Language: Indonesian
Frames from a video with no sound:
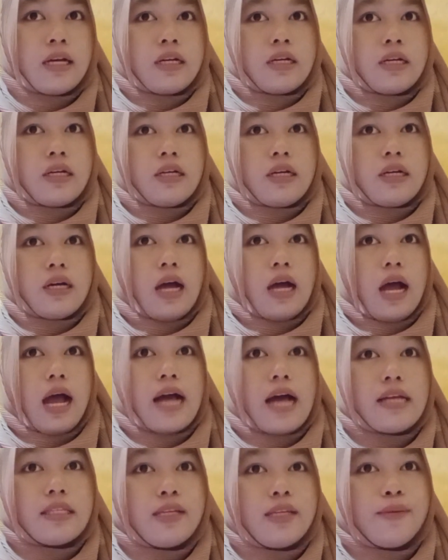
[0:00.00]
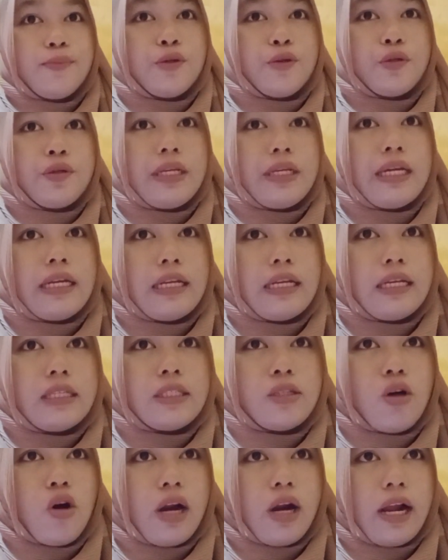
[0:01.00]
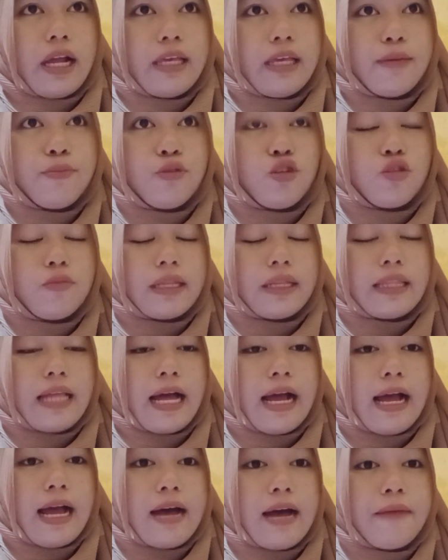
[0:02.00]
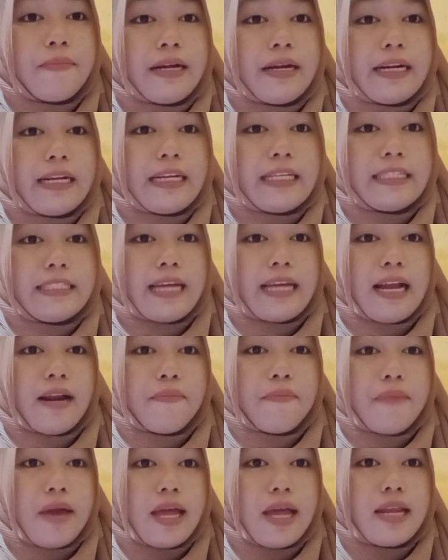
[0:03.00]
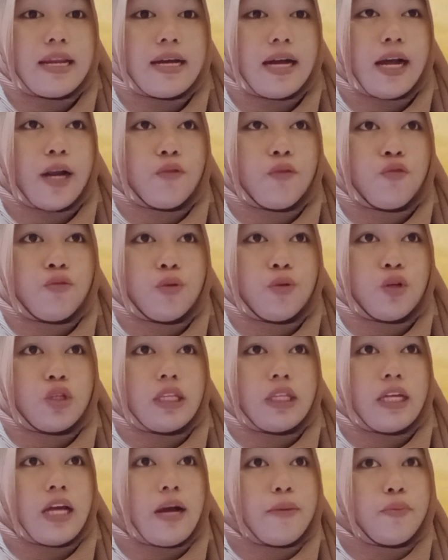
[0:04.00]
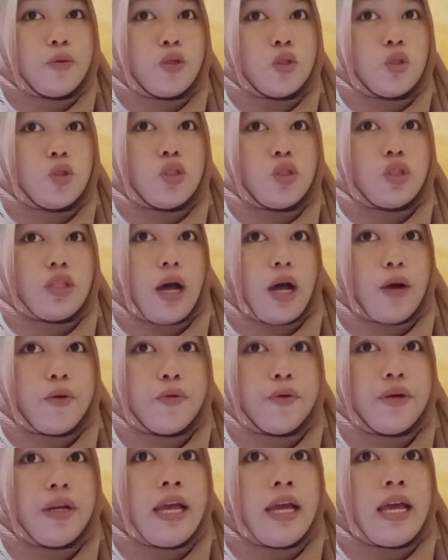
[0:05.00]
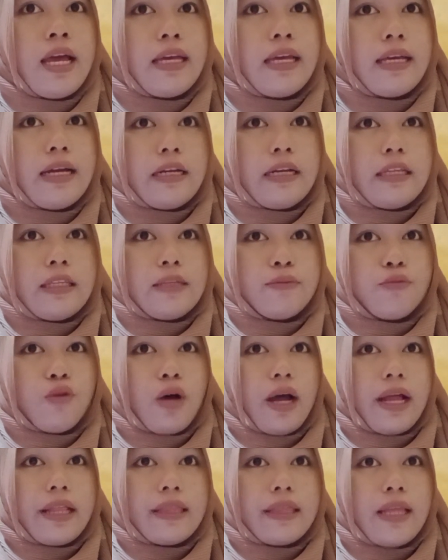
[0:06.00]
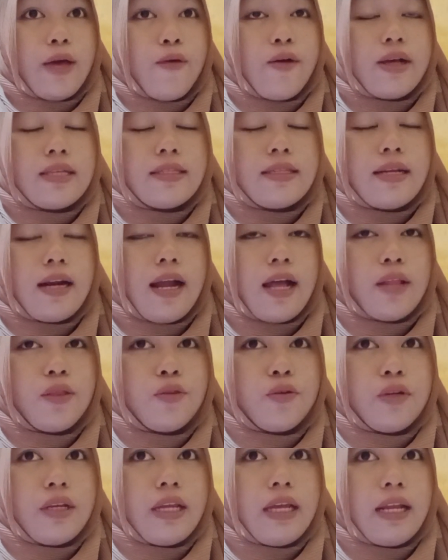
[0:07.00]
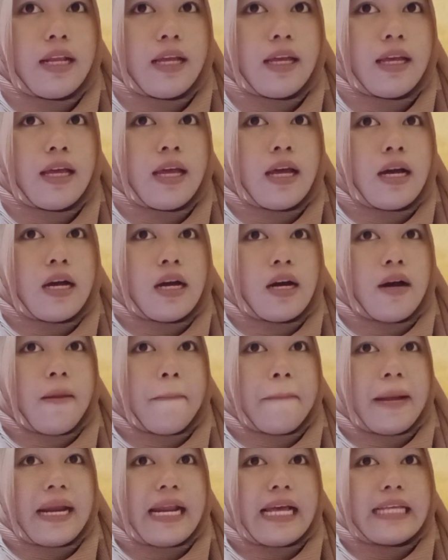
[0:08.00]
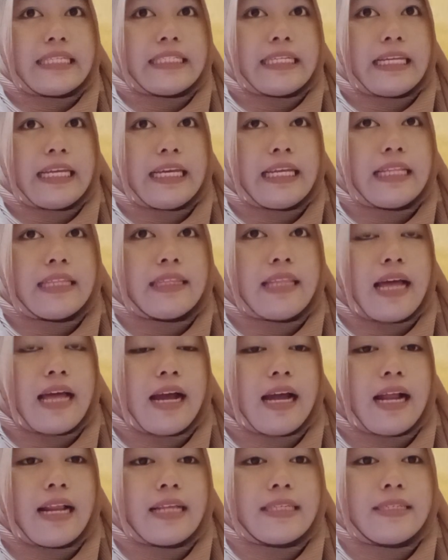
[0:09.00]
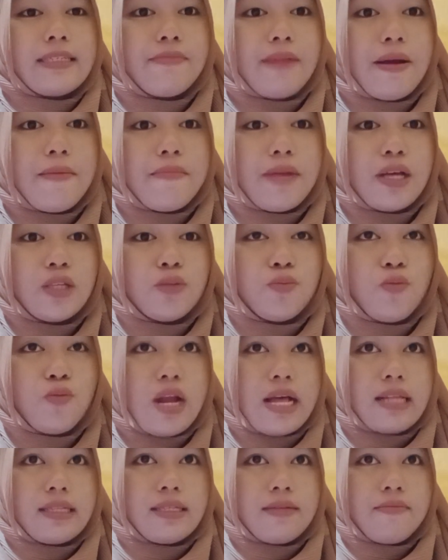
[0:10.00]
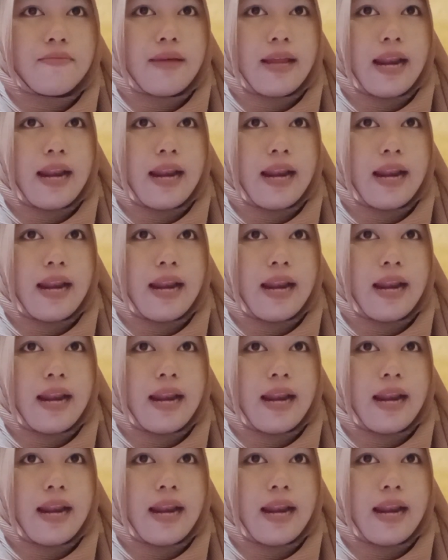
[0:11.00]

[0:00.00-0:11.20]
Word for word: E, aksi bunuh diri seorang ibu rumah tangga berinisial B dengan umur 37 tahun yang ditemukan tewas tergantung diri. Eh, pada Senin tanggal 19 bulan 9